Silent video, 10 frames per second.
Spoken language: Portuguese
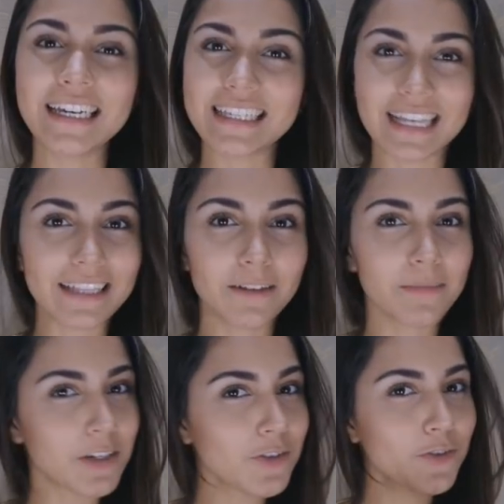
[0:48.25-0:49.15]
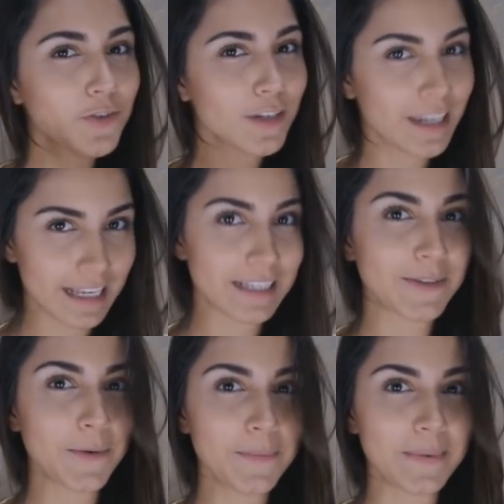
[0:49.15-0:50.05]
exatamente
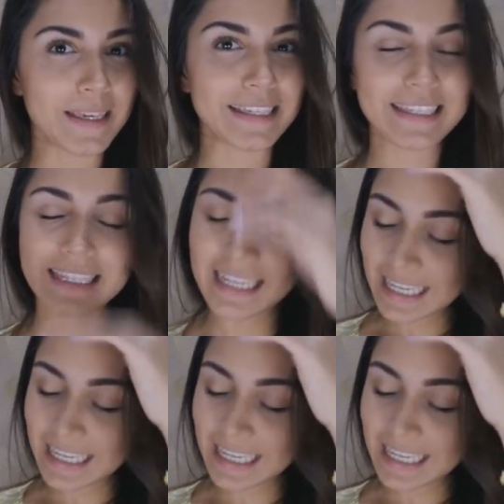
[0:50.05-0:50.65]
nessas roupinhas.